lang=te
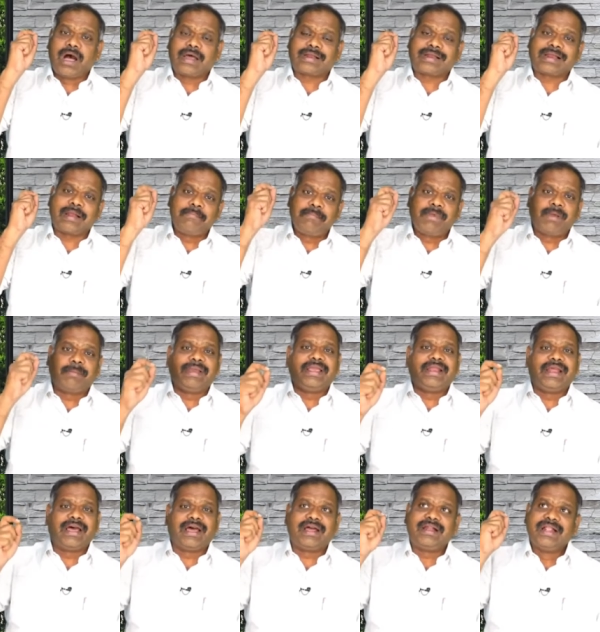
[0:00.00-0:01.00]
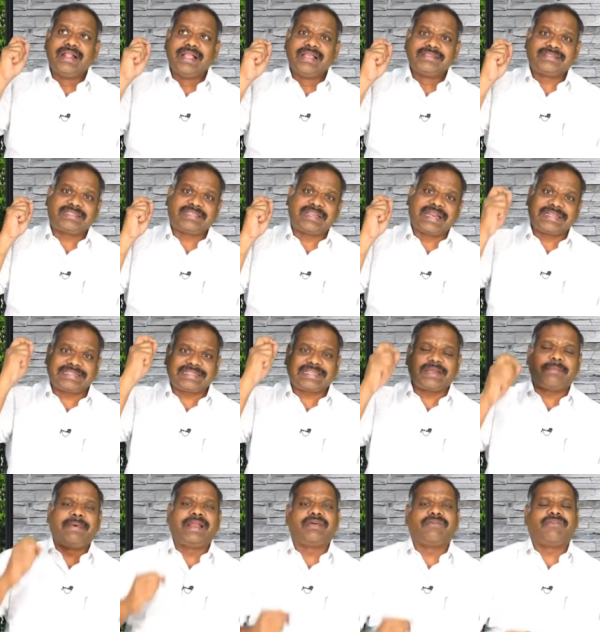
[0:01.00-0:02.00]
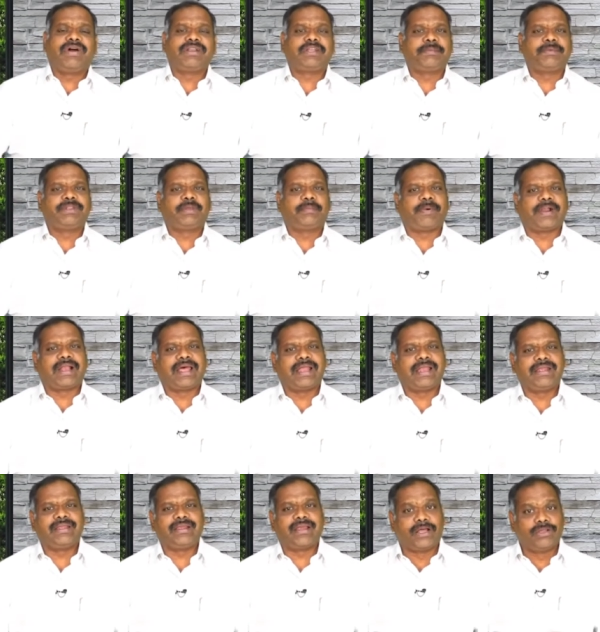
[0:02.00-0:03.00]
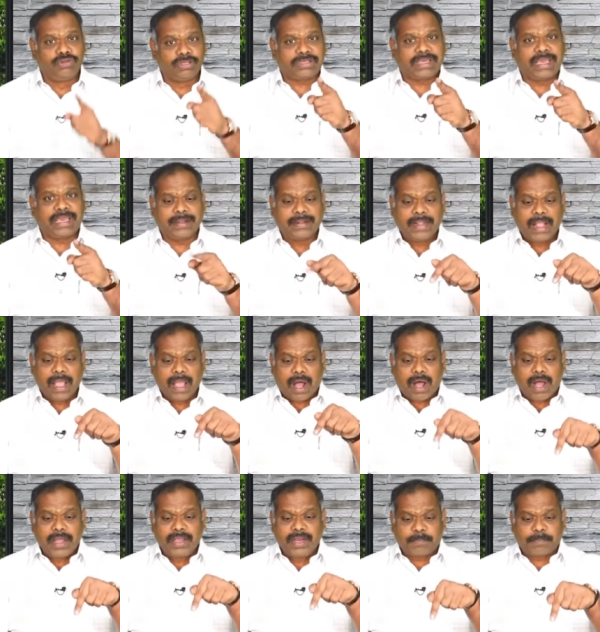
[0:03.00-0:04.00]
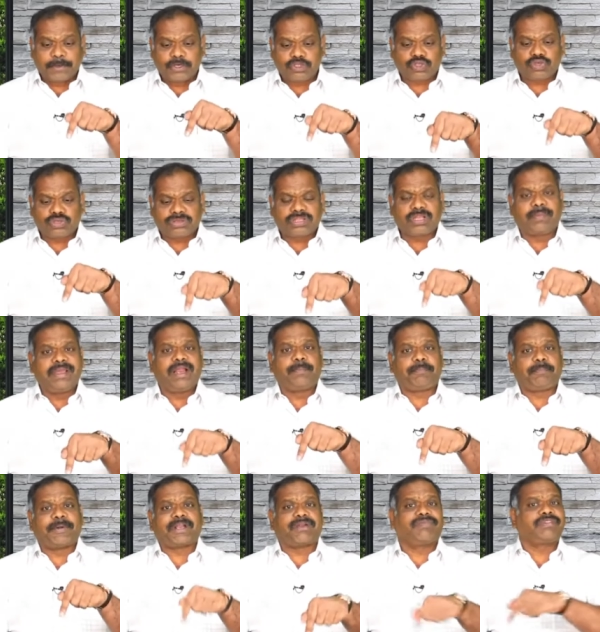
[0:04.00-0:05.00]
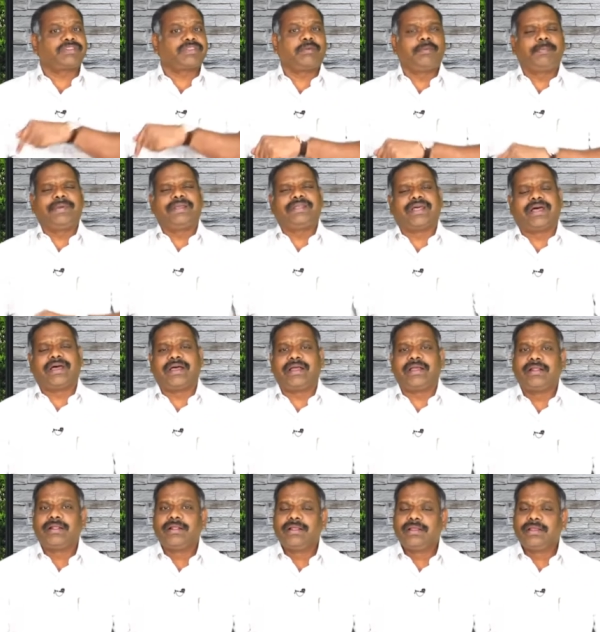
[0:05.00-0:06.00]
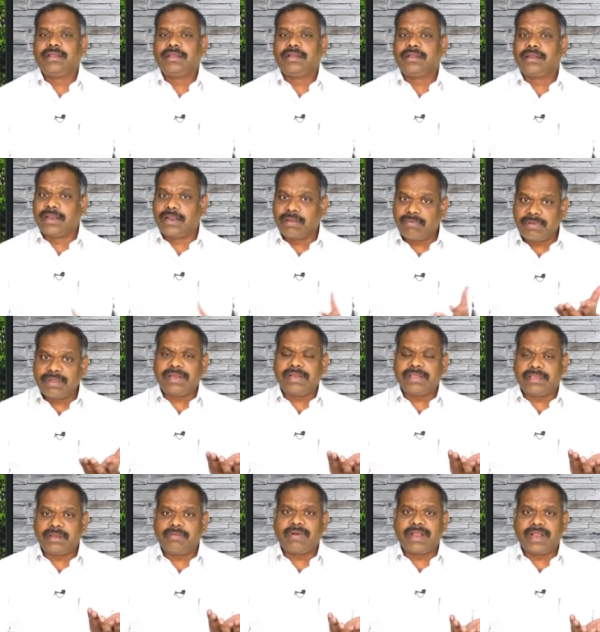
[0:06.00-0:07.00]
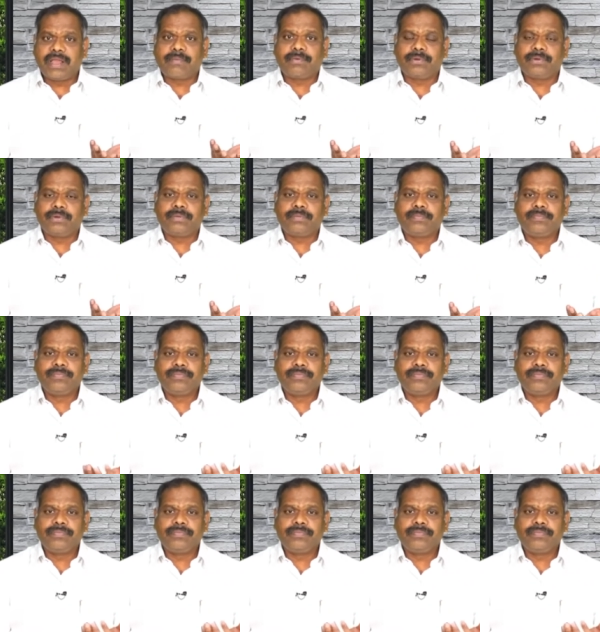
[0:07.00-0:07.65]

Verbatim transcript: ఆ రమ్యమైన శ్రేష్టమైన వాటి మీద పడాలి అందుకే ఆయన పరిశుద్ధమైన పర్వతం మీద నిలవగలిగిన వాడెవడు